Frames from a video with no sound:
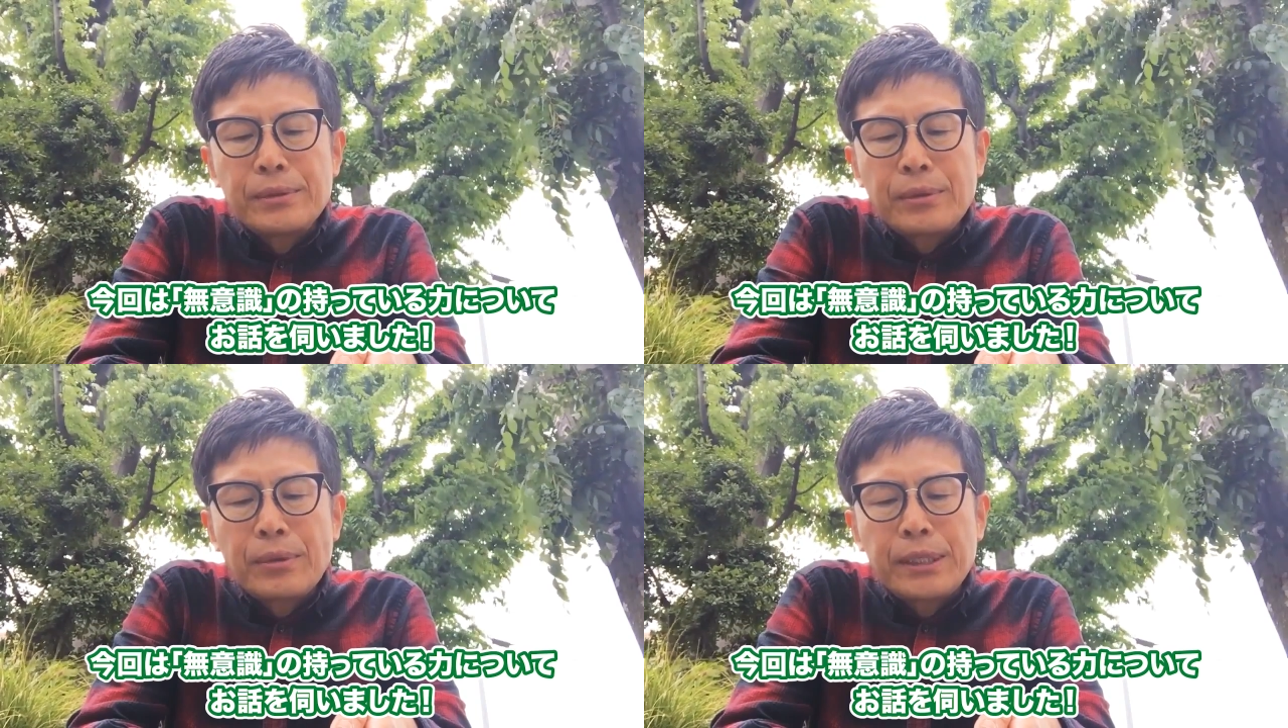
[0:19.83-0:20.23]

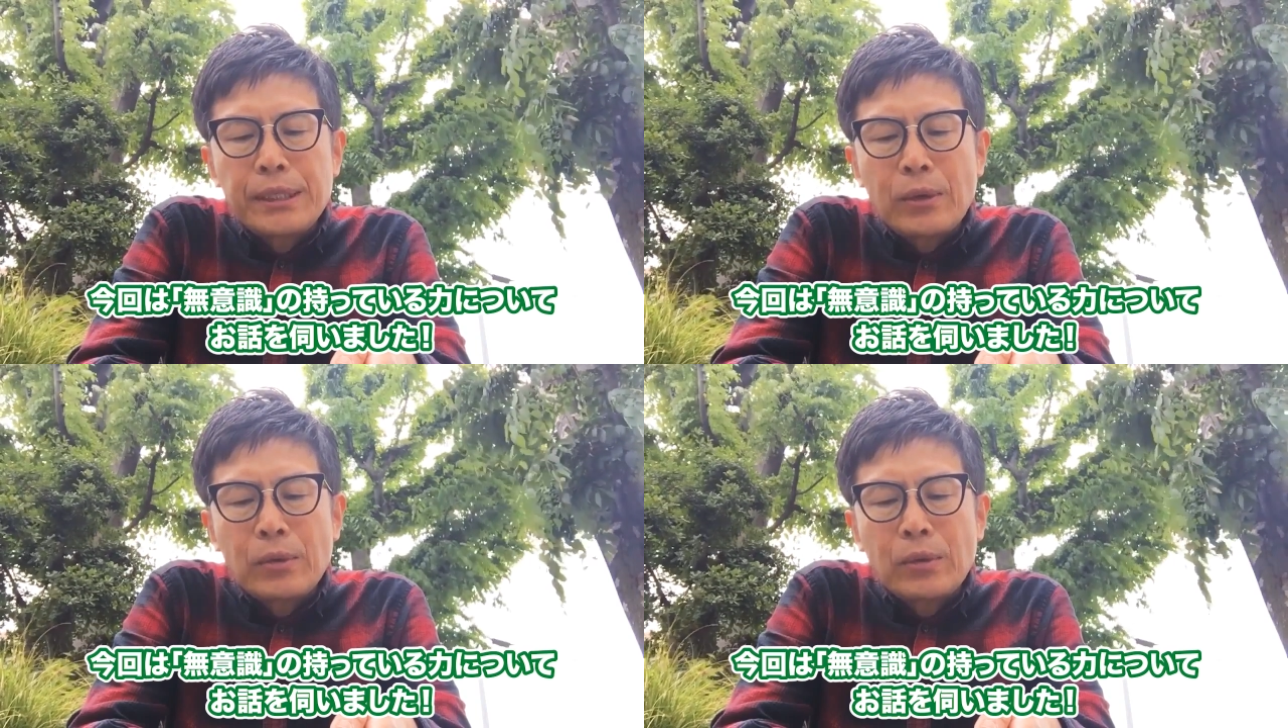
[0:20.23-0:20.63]
と聞
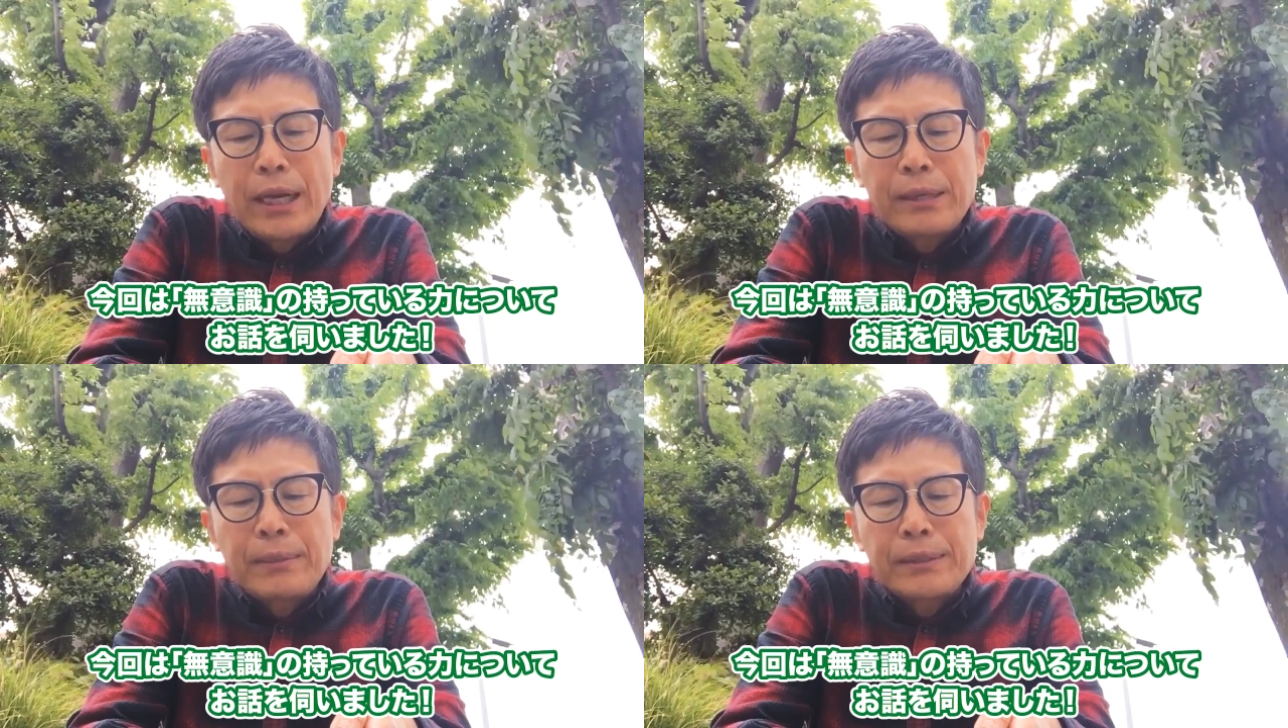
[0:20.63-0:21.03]
いたこと
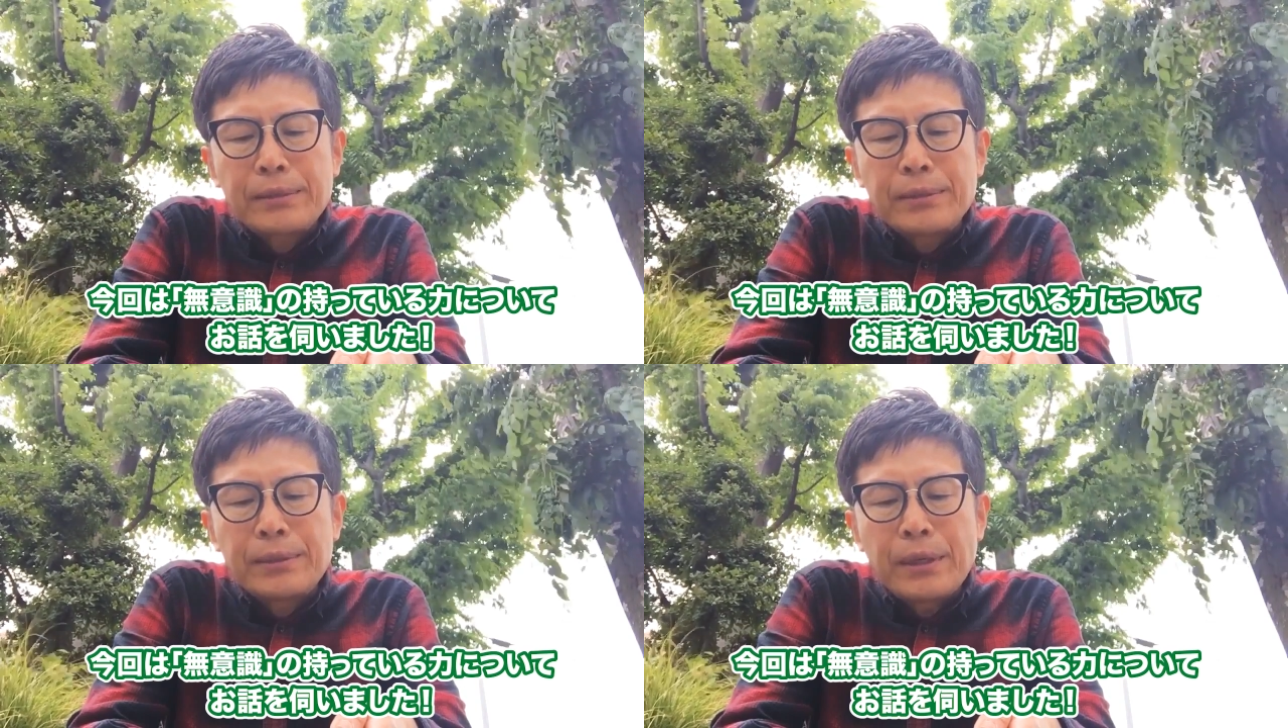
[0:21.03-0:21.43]
がありま
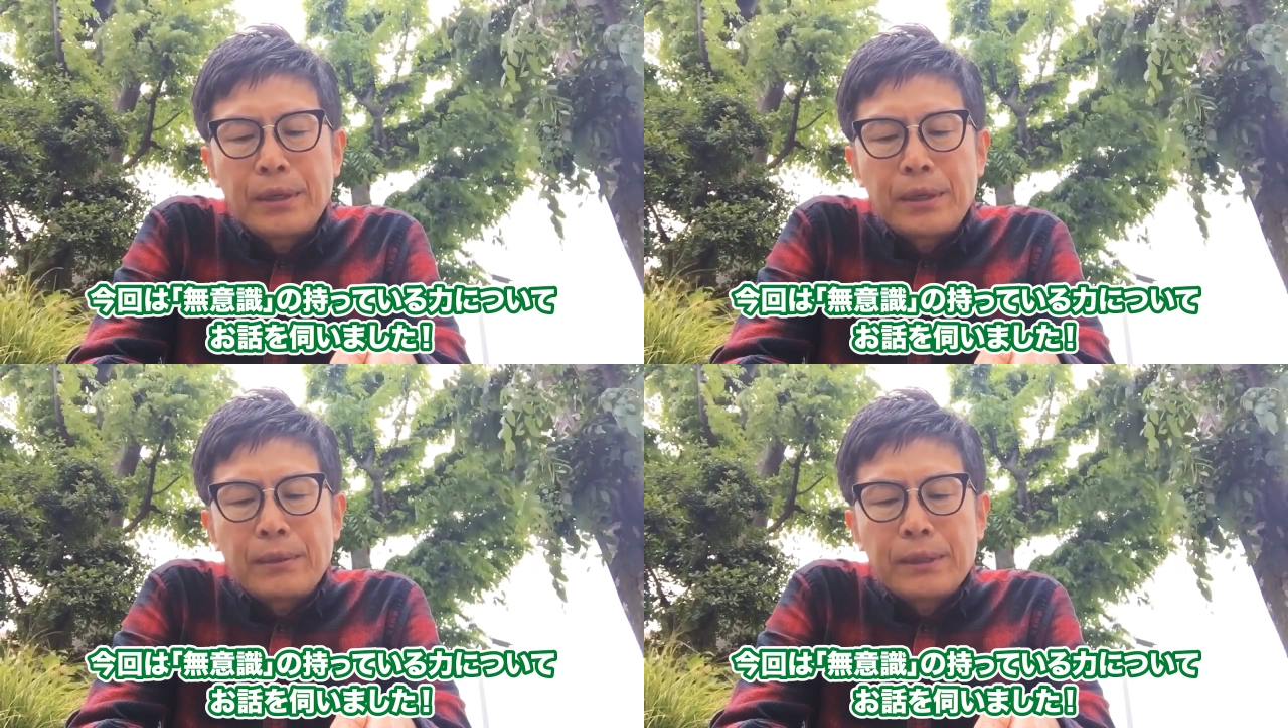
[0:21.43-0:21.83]
す。
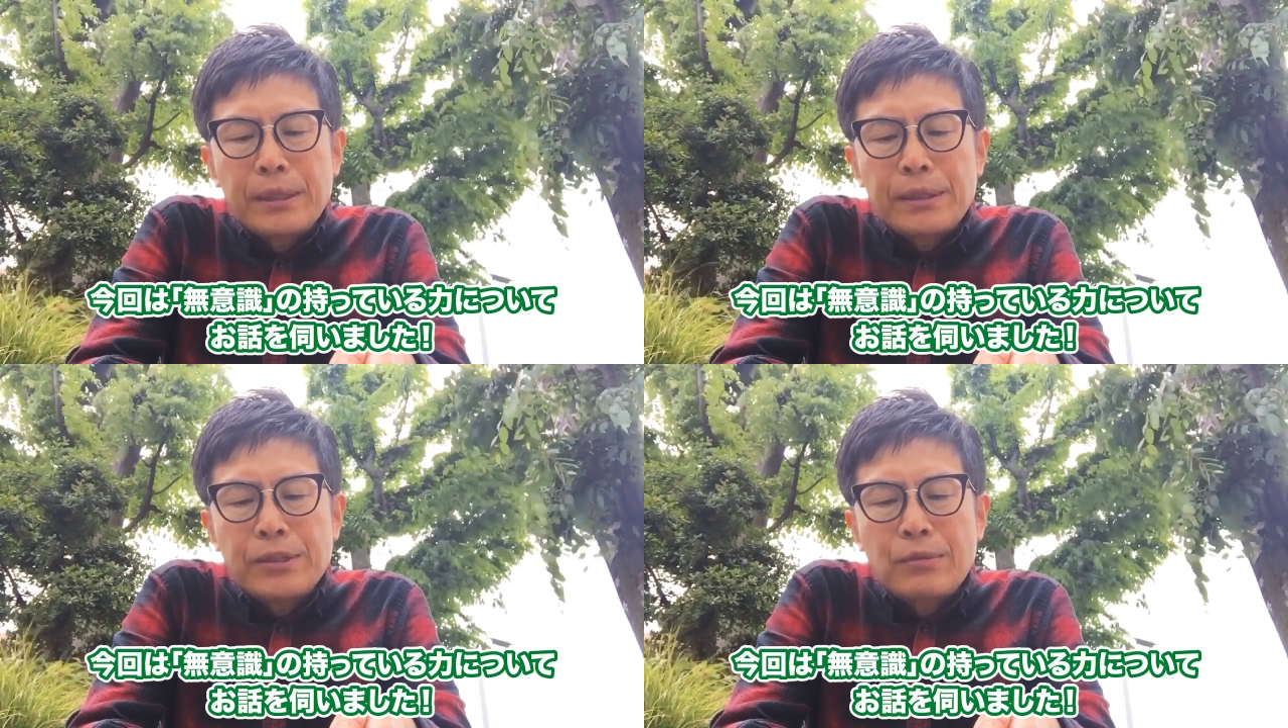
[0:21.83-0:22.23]

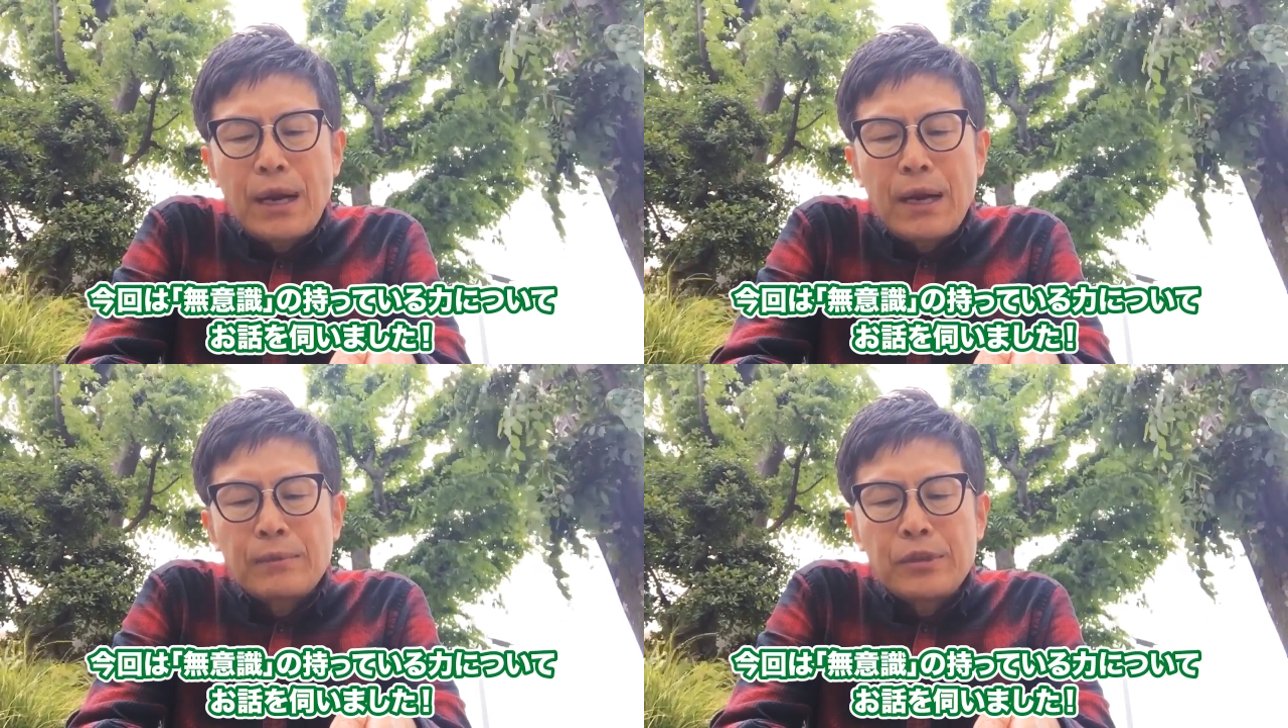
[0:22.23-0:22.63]
私たちは